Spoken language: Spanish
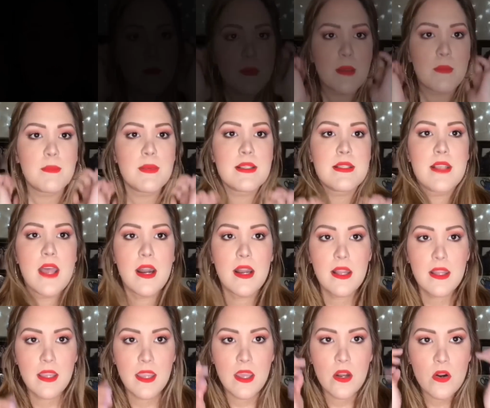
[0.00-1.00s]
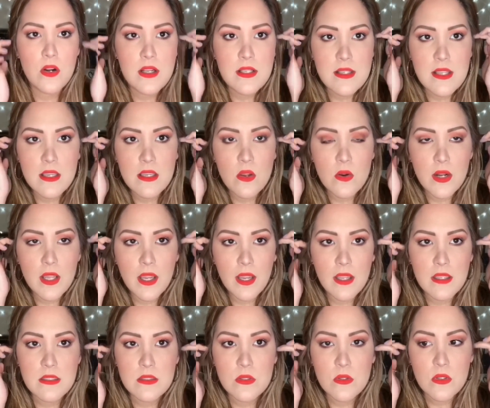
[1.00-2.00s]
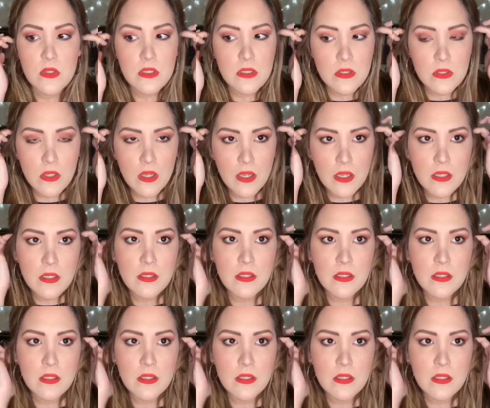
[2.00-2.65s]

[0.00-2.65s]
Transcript: Para empezar le dijeron enseña orejas, ¿no? Ok.